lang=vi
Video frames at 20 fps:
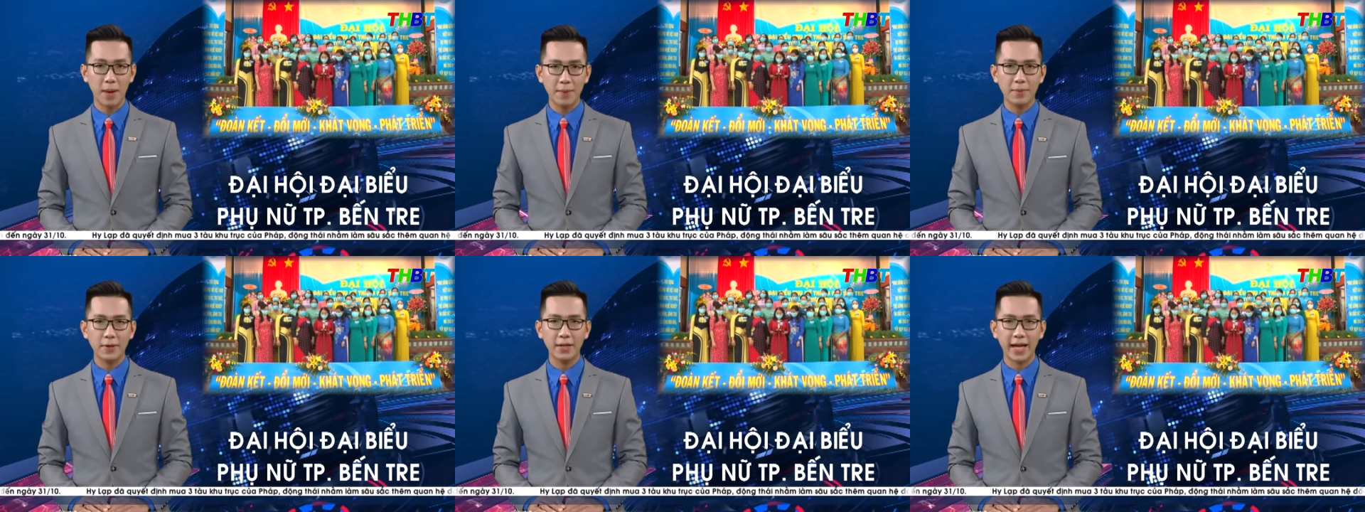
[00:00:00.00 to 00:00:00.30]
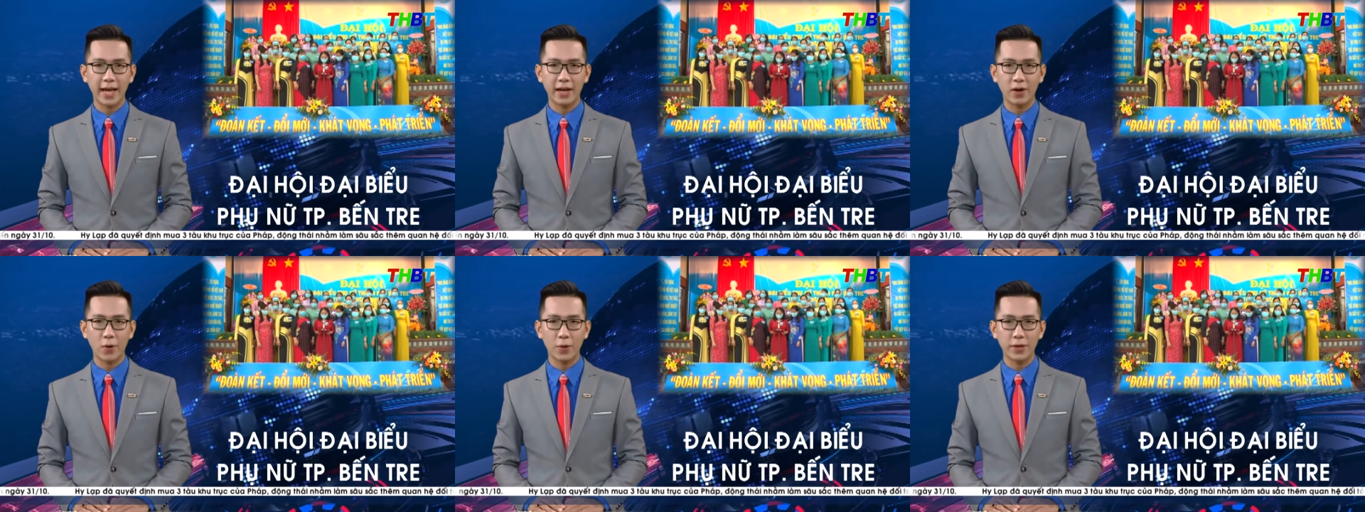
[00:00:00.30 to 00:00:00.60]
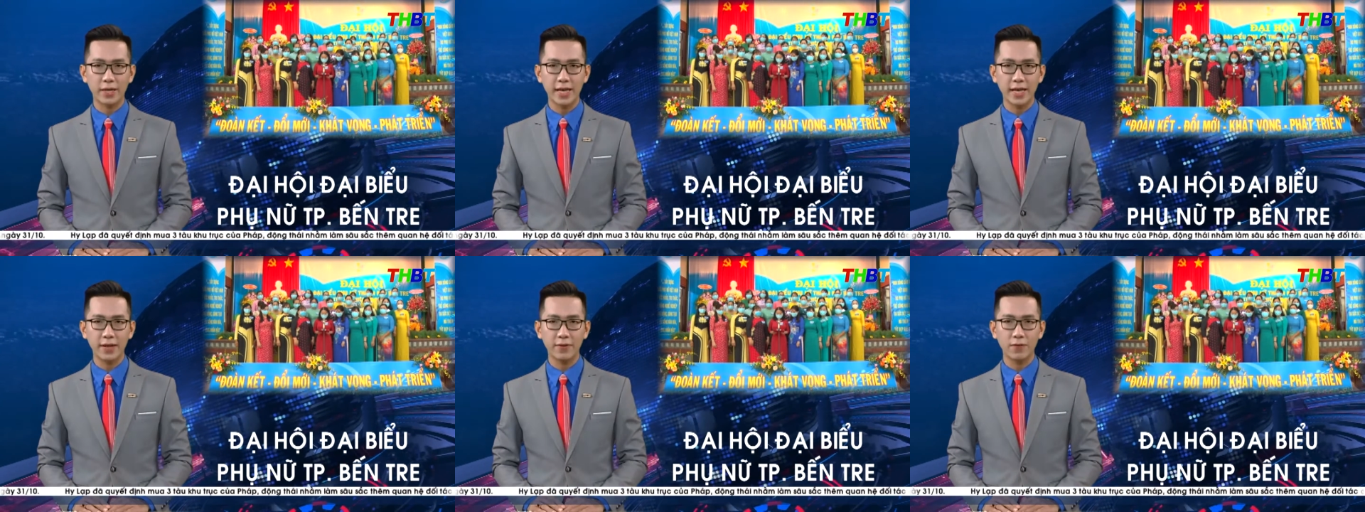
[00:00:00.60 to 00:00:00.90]
30.000
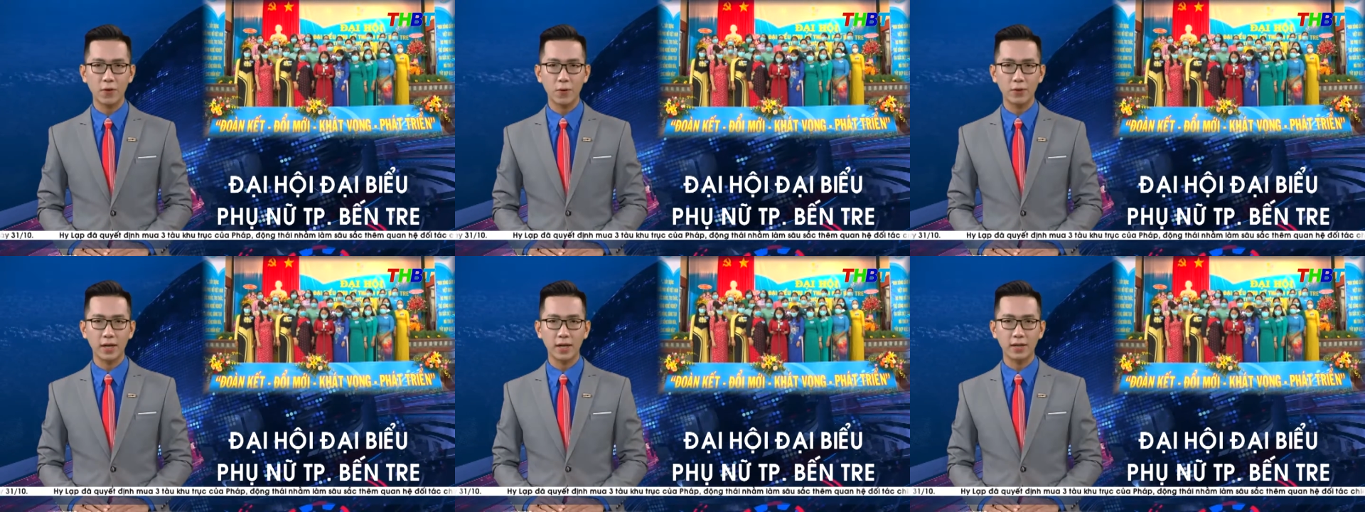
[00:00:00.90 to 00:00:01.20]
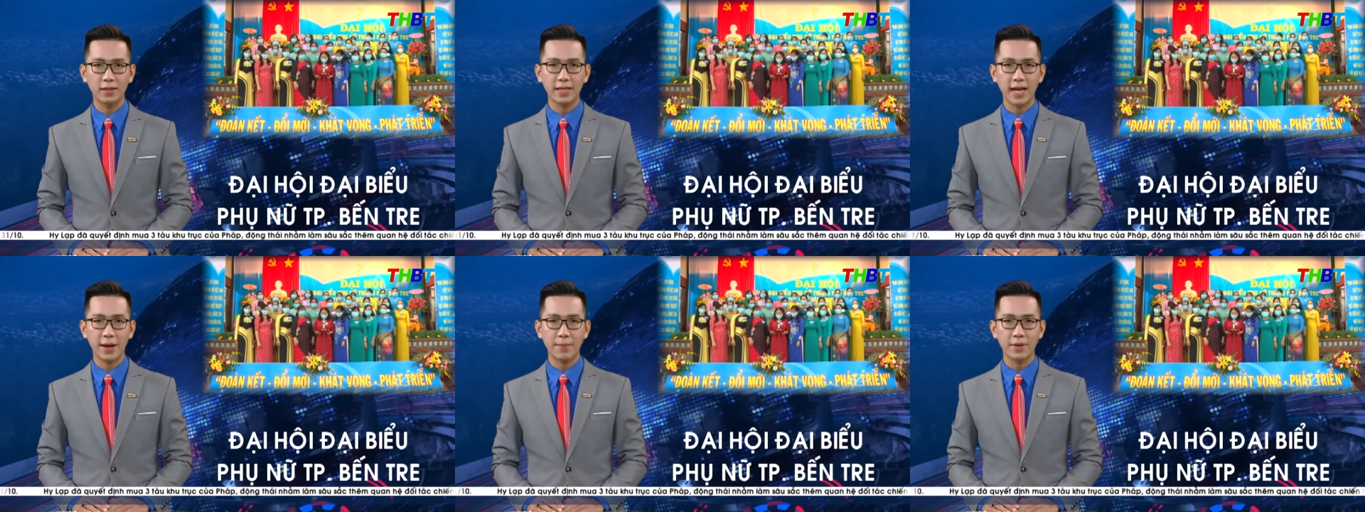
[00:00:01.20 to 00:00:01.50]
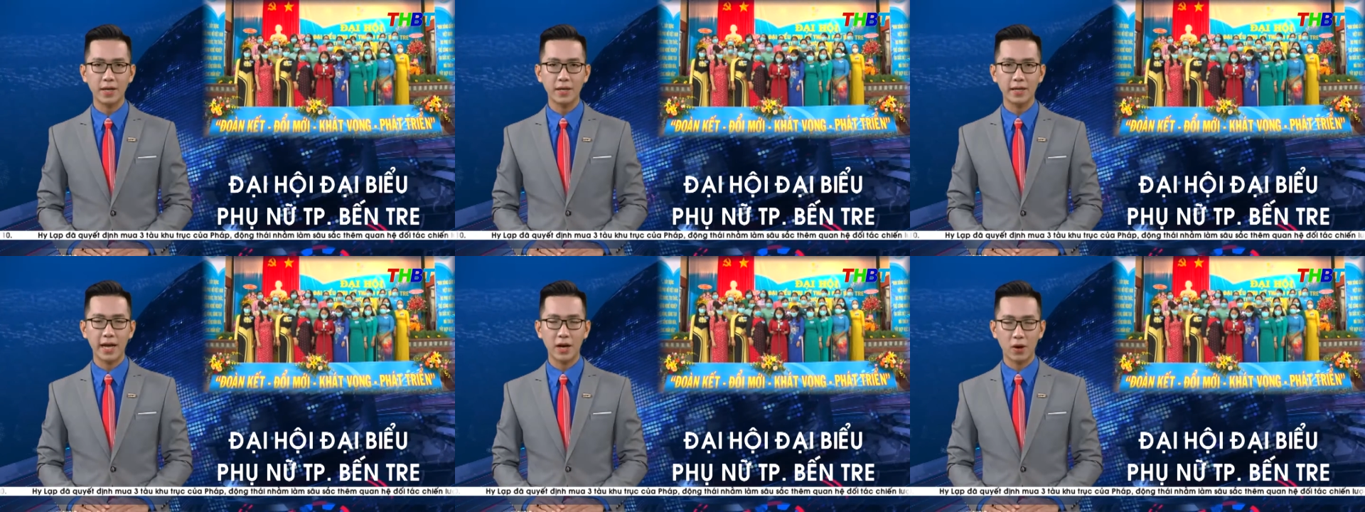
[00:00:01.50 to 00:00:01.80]
hội viên phụ nữ
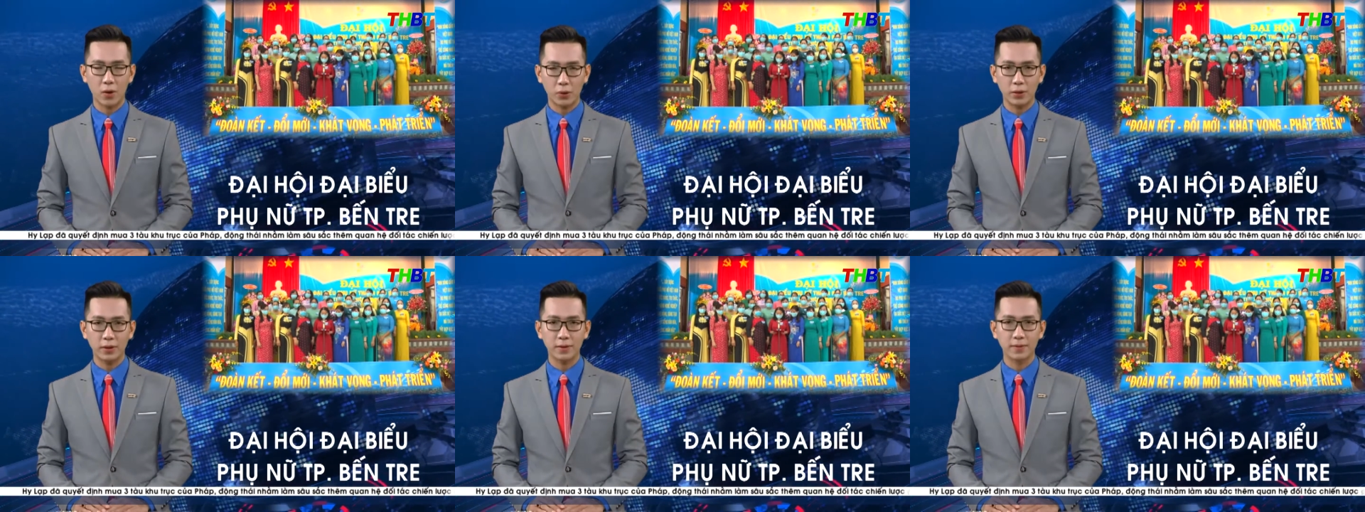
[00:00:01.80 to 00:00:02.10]
tham dự đại hội.